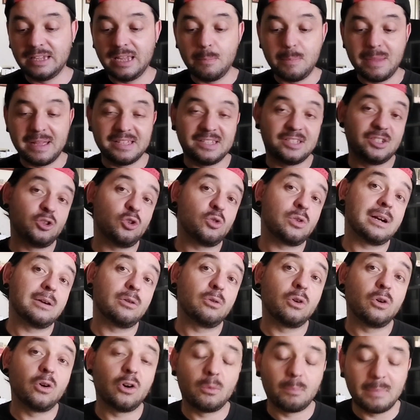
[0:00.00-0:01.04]
eh, che
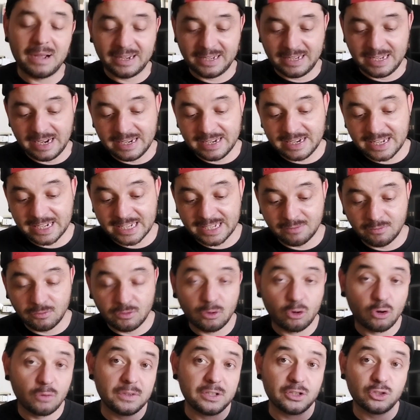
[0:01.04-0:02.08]
menzionano Macchia Nera che
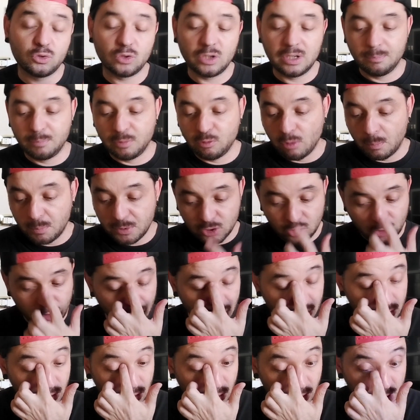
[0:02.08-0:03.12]
avevamo visto nel primo
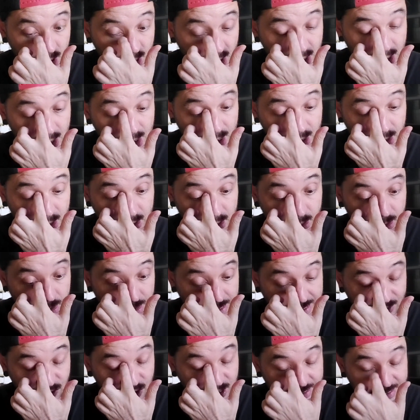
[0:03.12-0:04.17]
episodio,
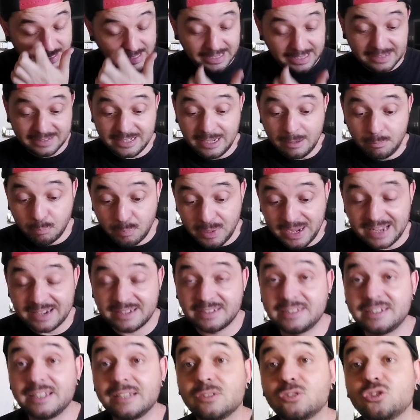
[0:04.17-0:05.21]
eh, la gente che si è
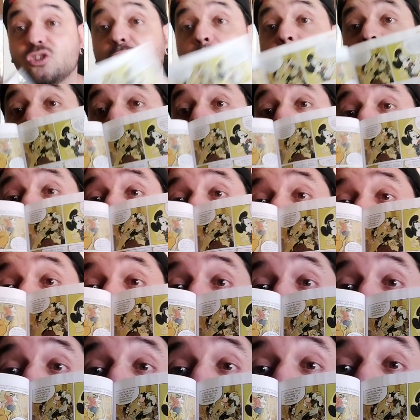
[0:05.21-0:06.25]
persa insomma in questa
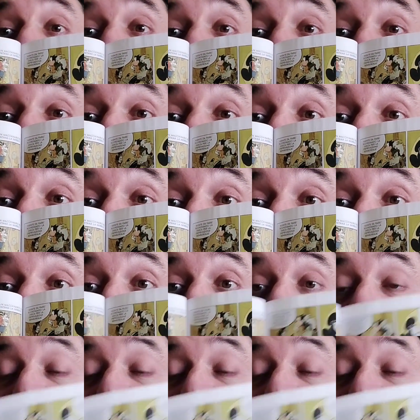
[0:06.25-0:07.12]
topolinia diversa